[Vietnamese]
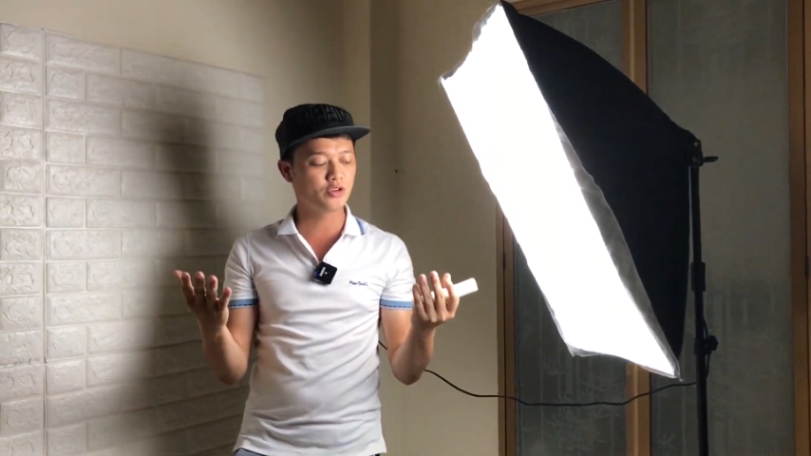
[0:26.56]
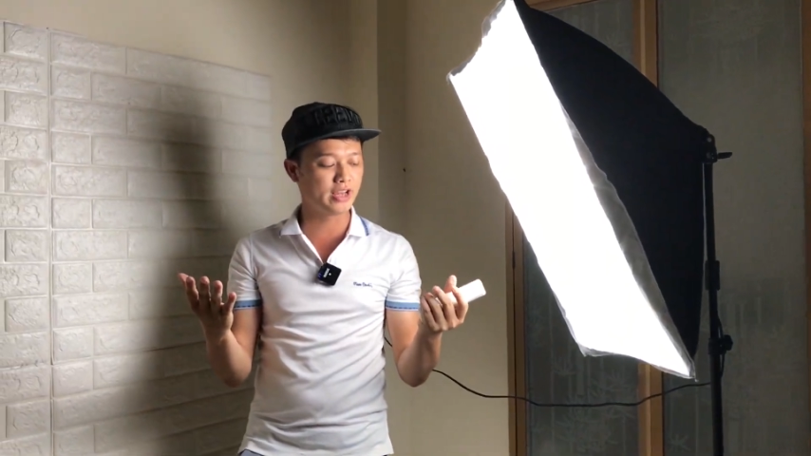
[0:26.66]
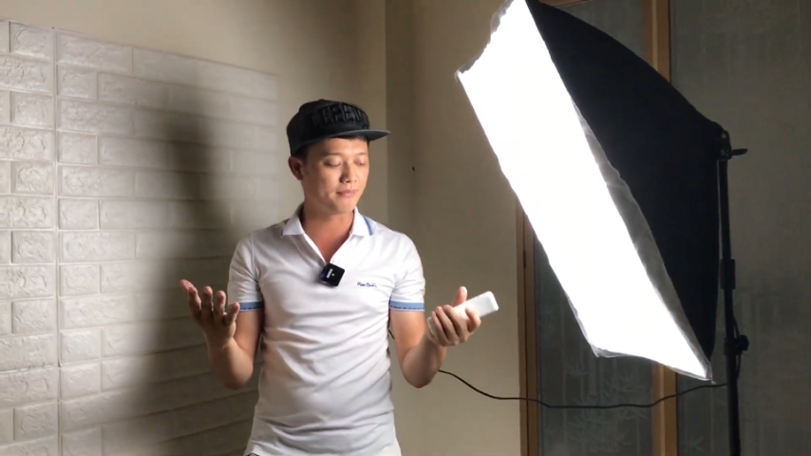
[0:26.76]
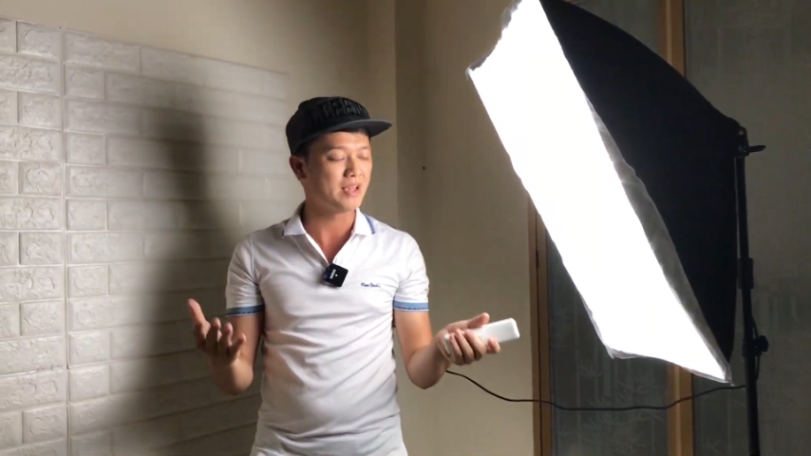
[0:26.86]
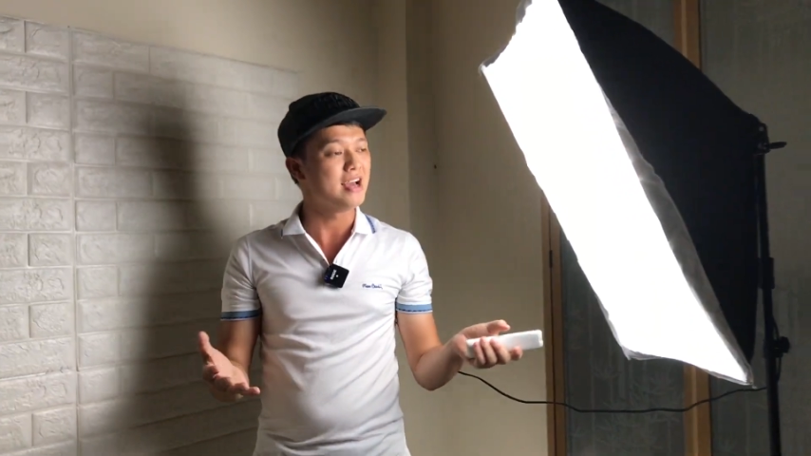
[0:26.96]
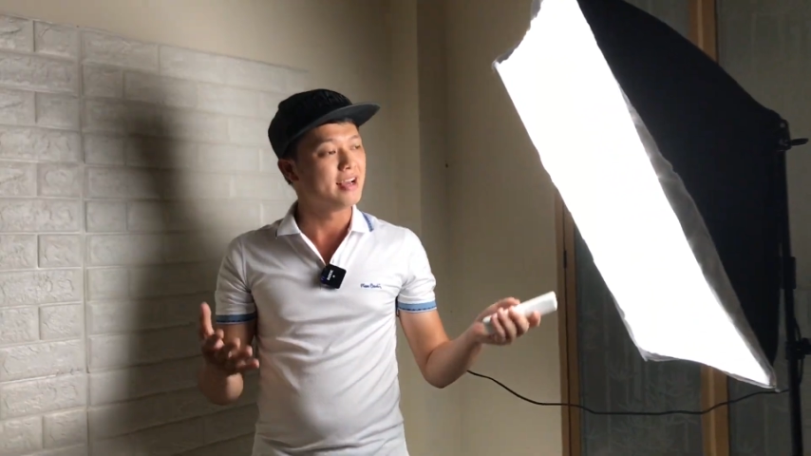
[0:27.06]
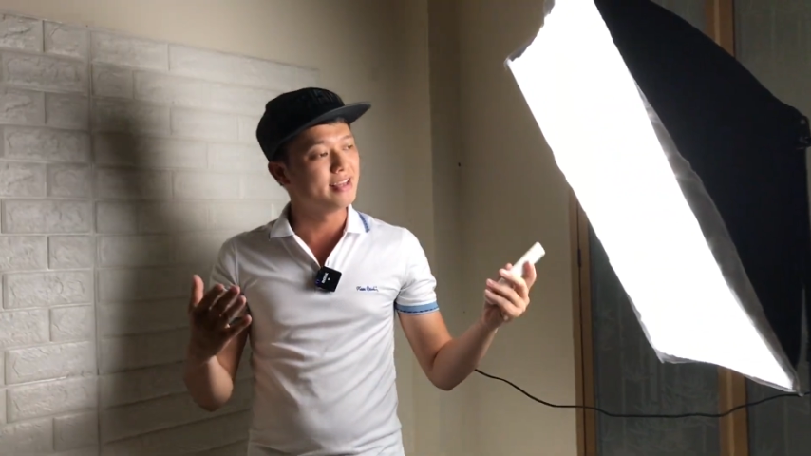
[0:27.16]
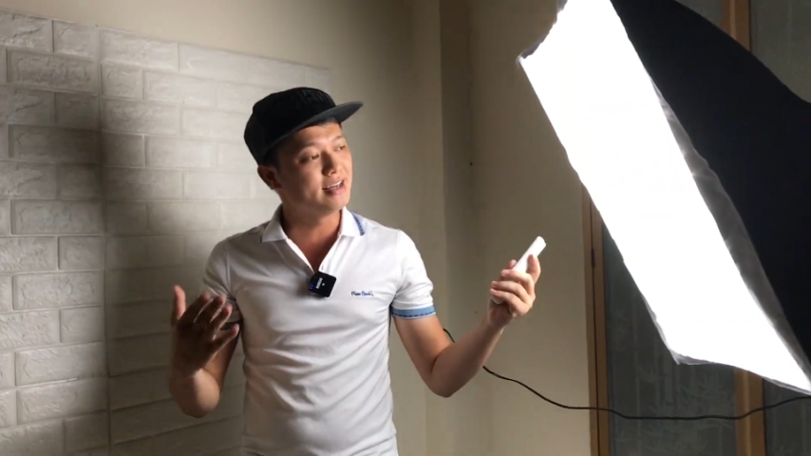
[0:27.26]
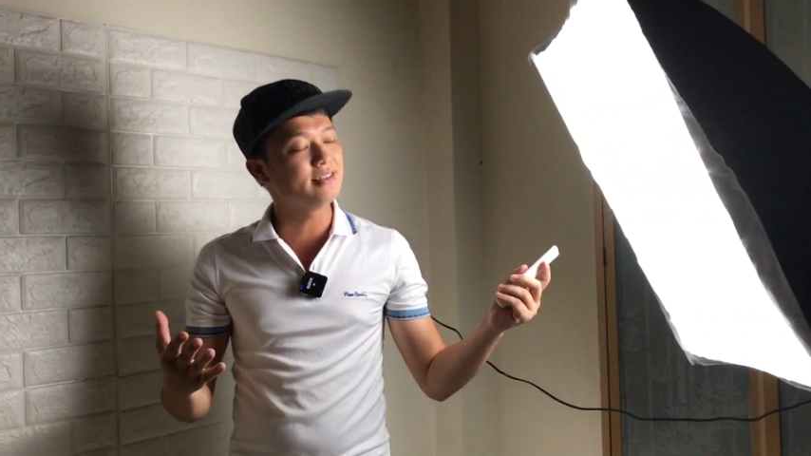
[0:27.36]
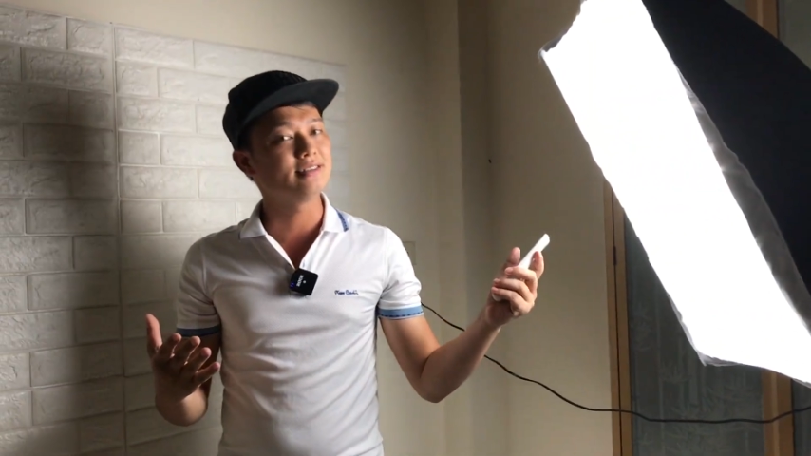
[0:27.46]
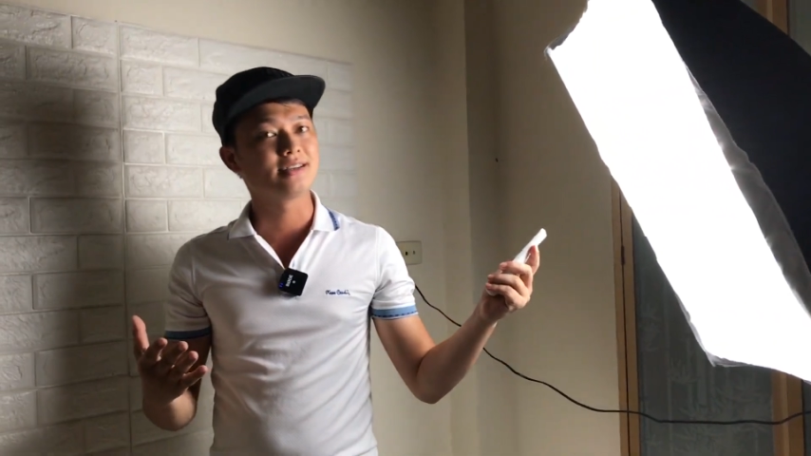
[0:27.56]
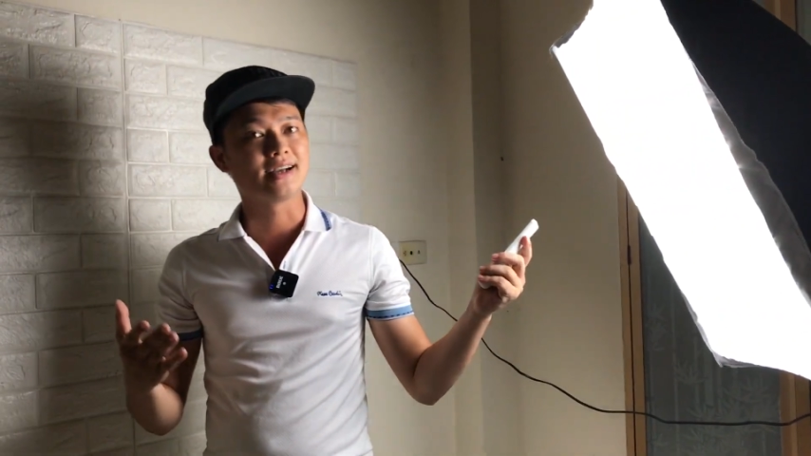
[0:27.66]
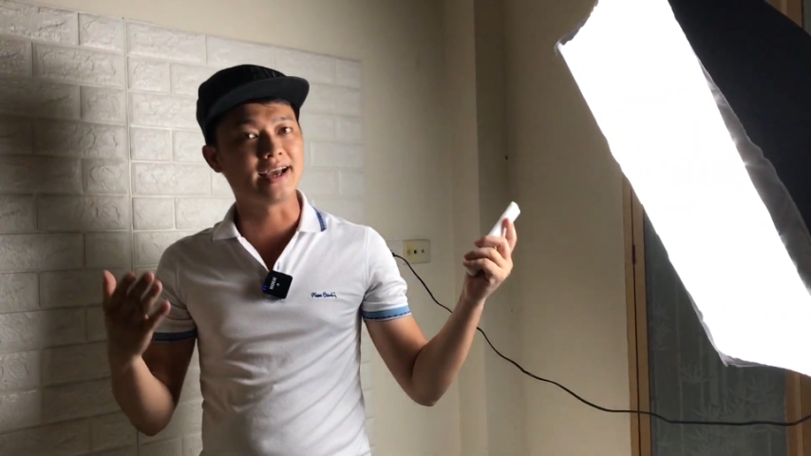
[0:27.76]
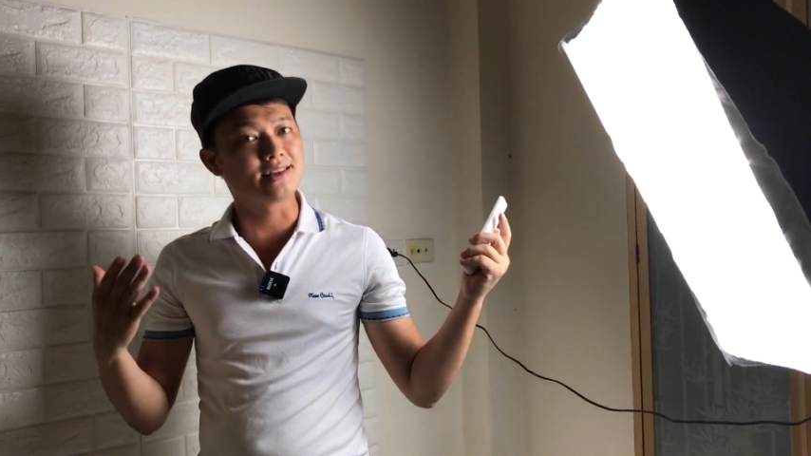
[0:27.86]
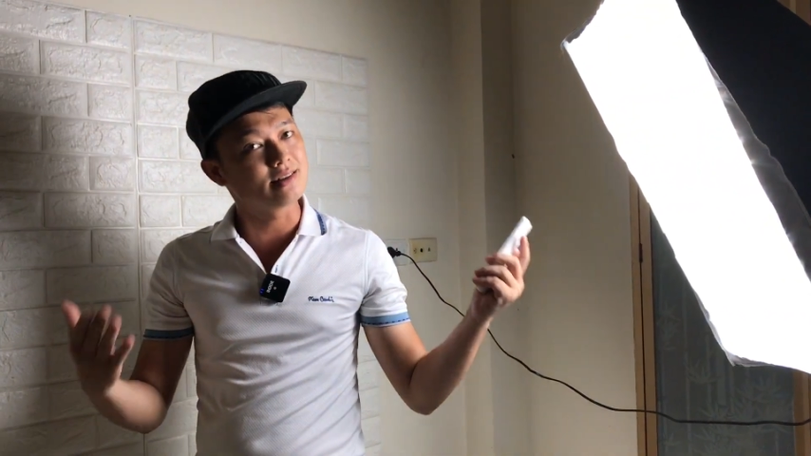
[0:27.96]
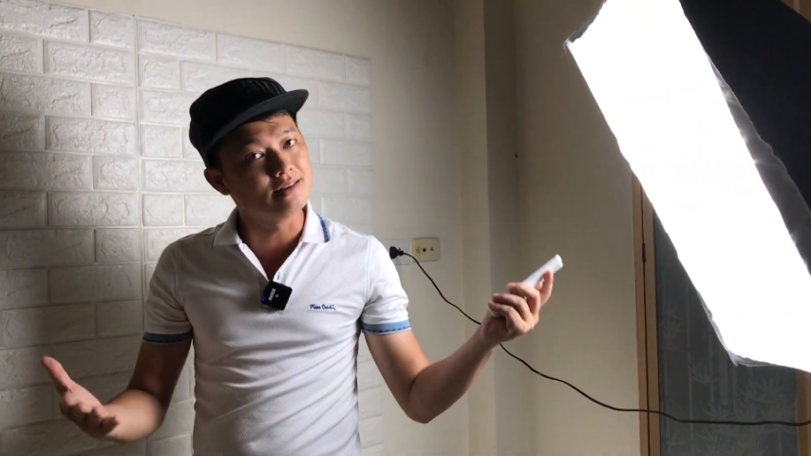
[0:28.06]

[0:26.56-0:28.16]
chuyên nghiệp nhưng ngày